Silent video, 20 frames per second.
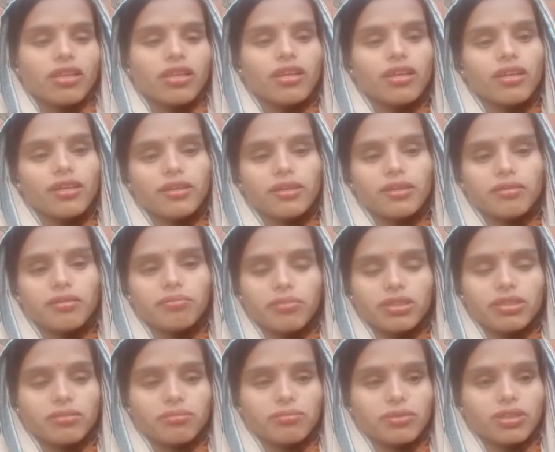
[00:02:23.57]
बस मुझे
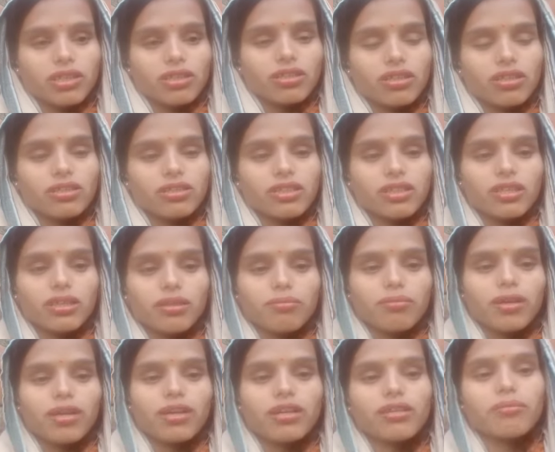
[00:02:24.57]
किसी के बारे में
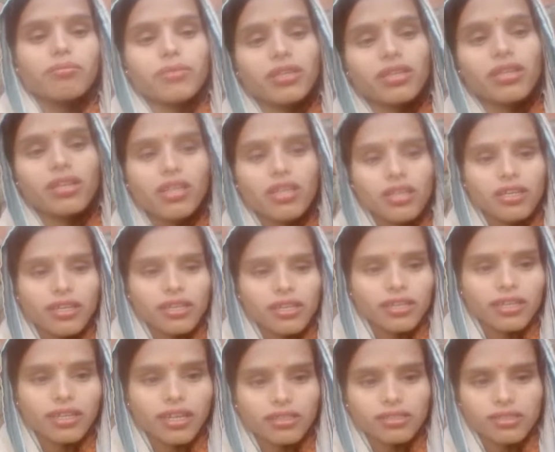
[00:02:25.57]
ना
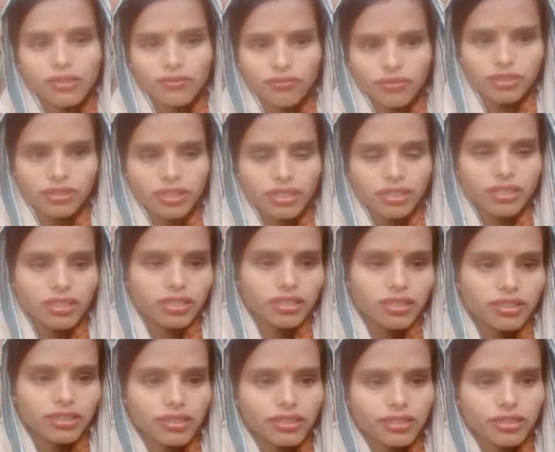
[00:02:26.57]
सफैया देने की
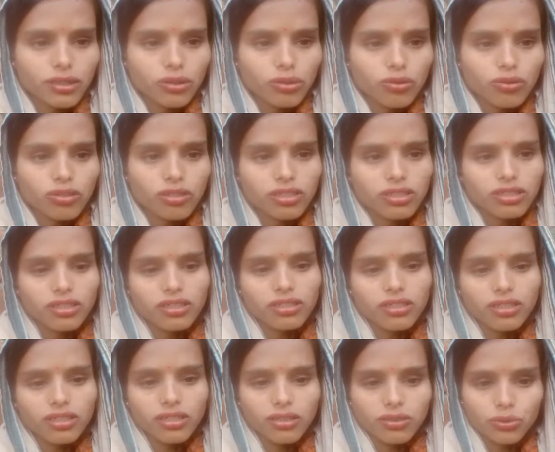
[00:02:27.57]
ज़रूरत है ना
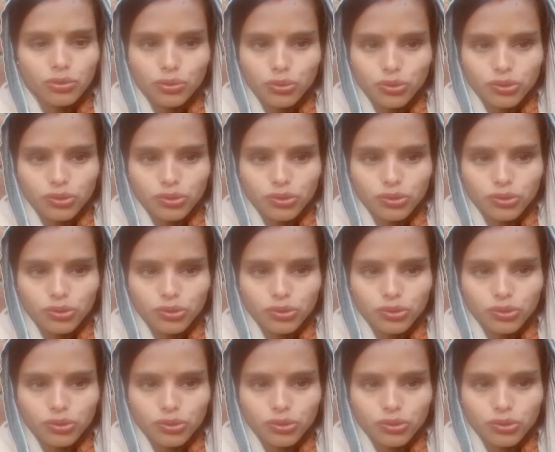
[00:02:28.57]
कुछ